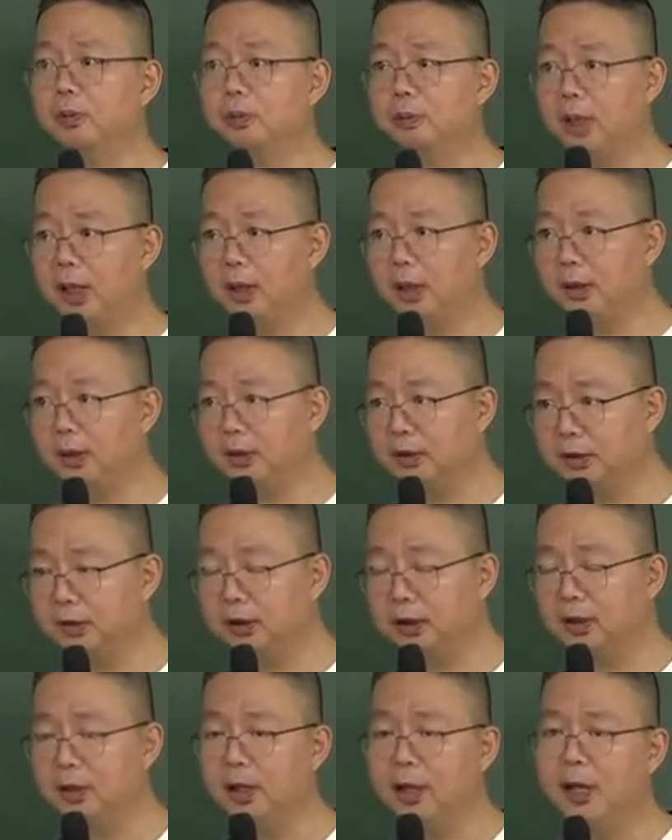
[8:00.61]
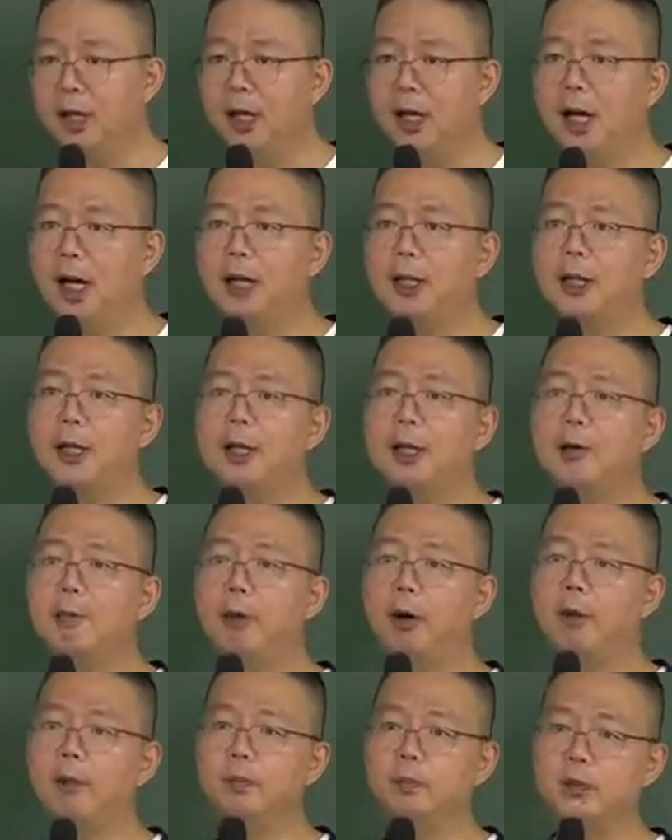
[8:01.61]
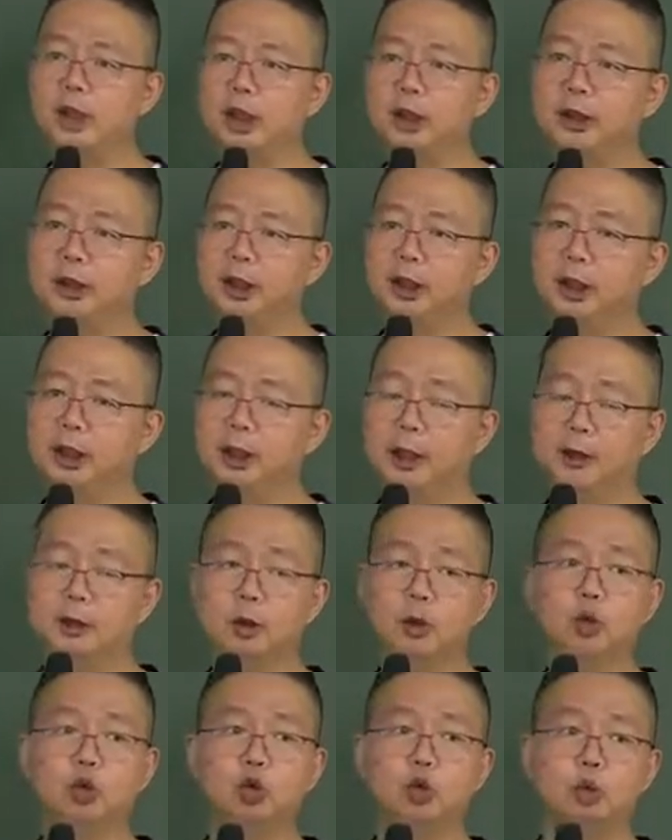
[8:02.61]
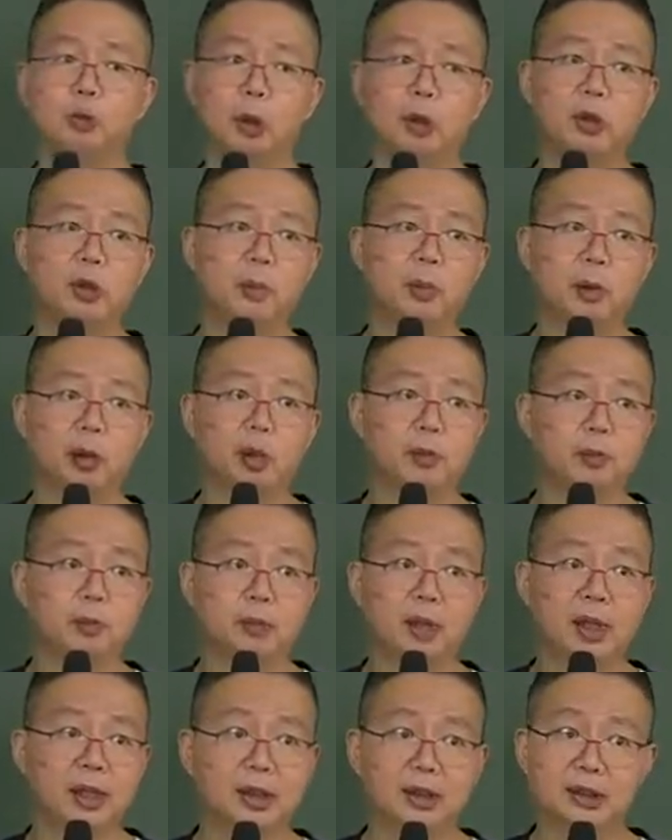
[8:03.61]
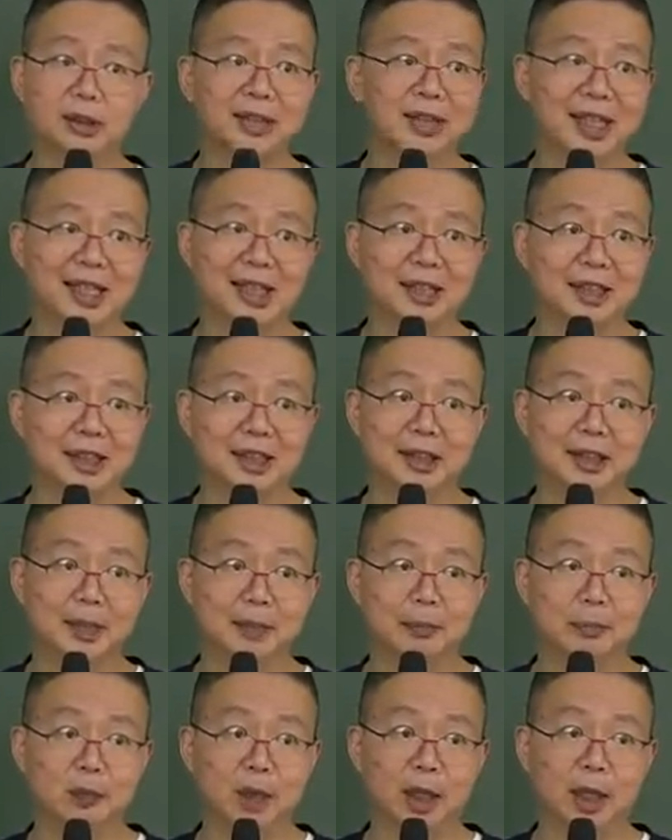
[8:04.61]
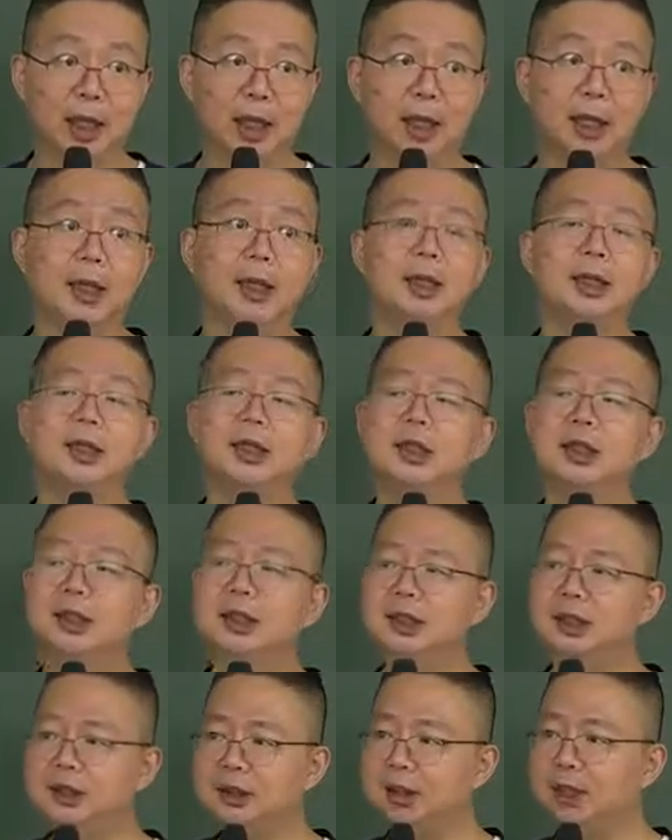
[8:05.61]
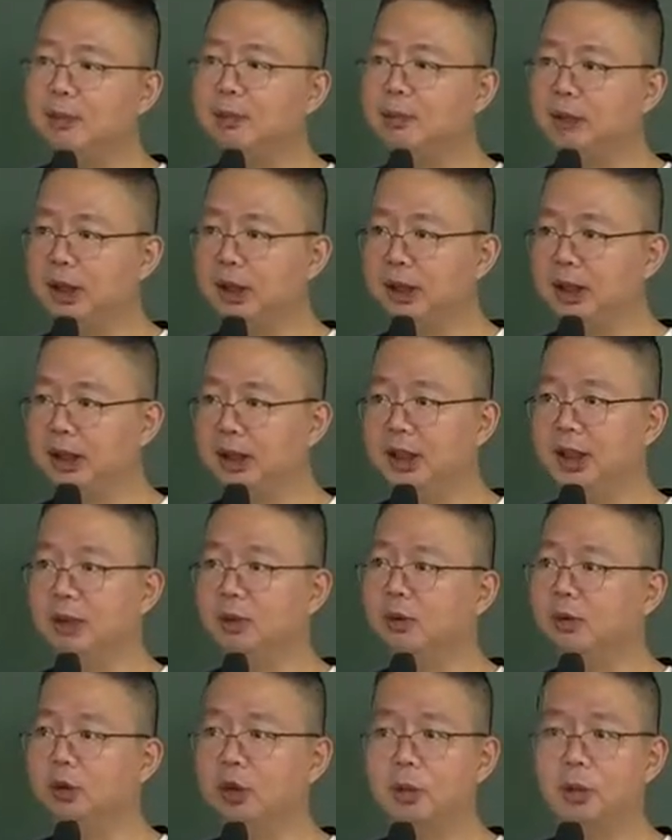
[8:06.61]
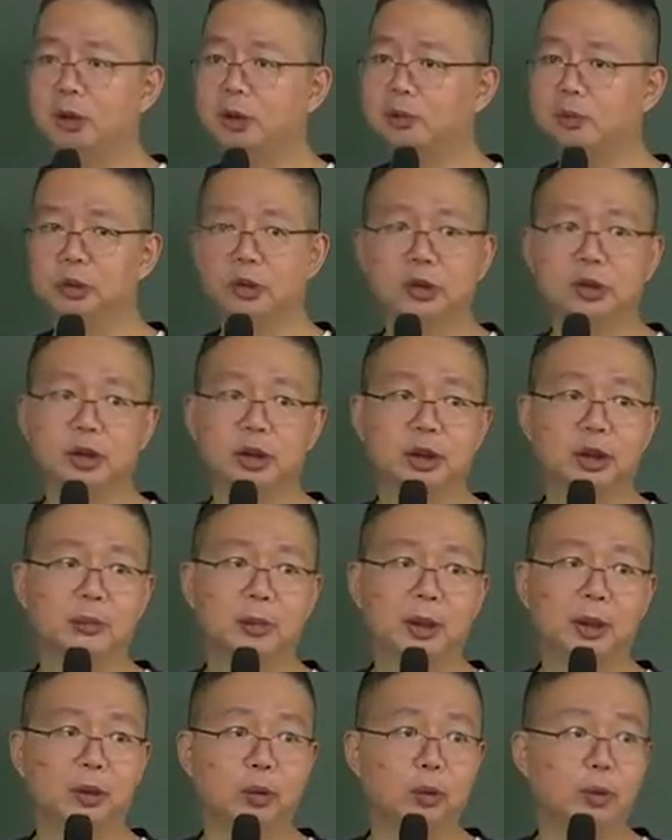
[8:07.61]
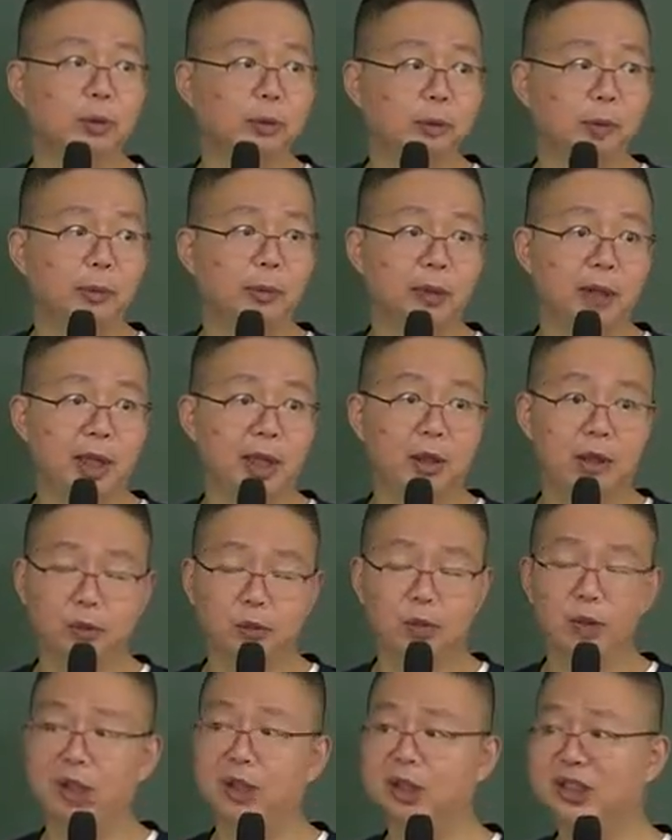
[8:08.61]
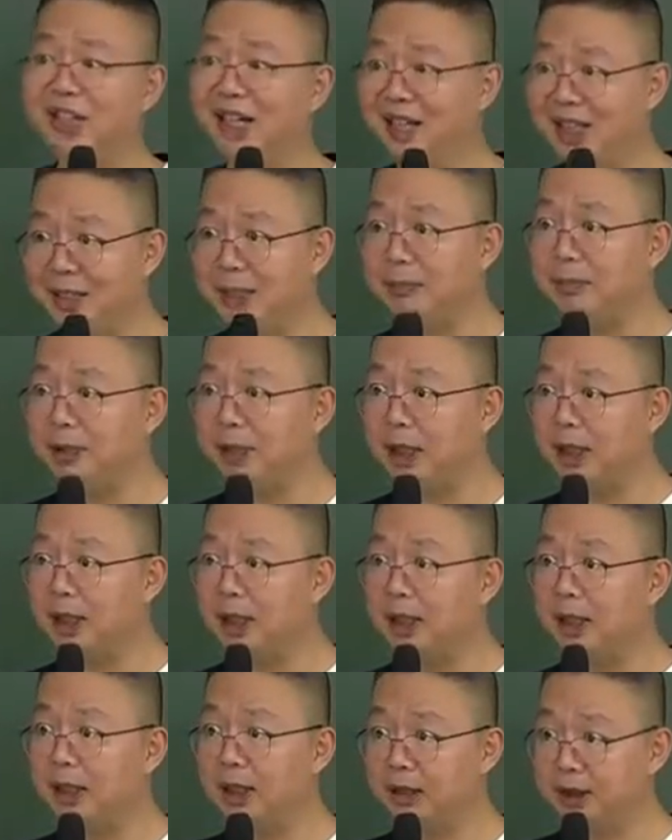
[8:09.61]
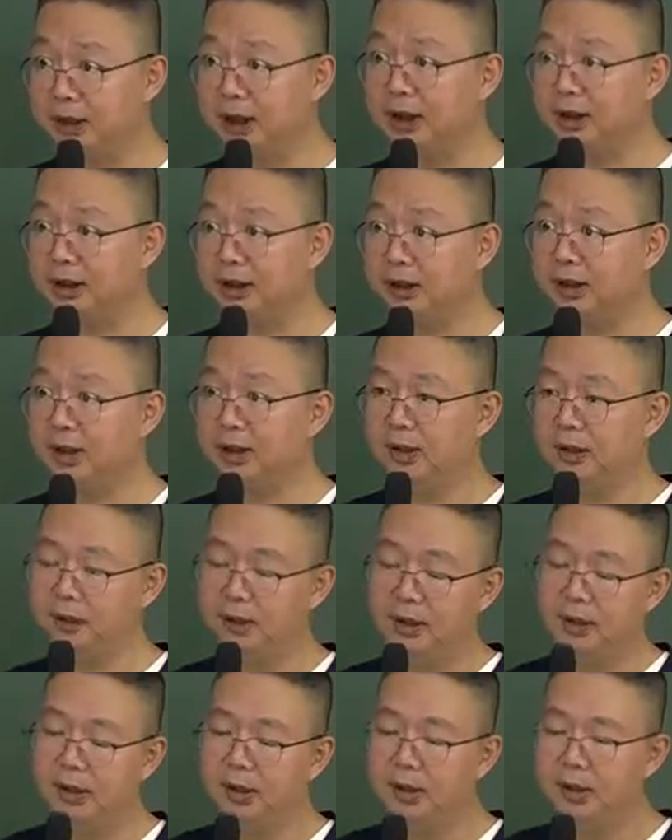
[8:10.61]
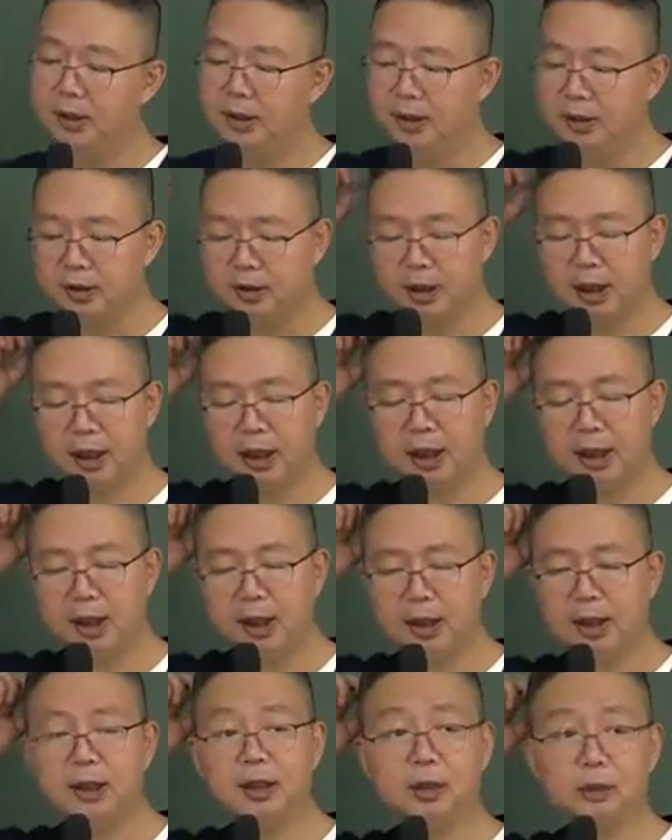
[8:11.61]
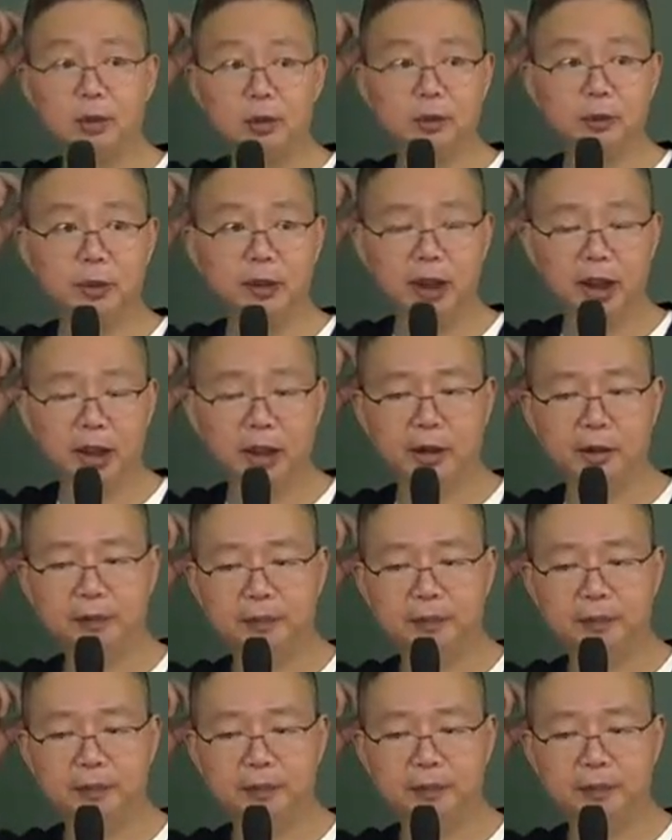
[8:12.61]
부과하는 것은 하나의 범죄 행위에 대해서 두 번 형벌을 부과하는 것은 아니기 때문에 일사부자리 이중처벌금지 원칙 위반으로 위법이 위헌이 아닙니다. 아시겠죠? 자 그렇게 보시면 돼요.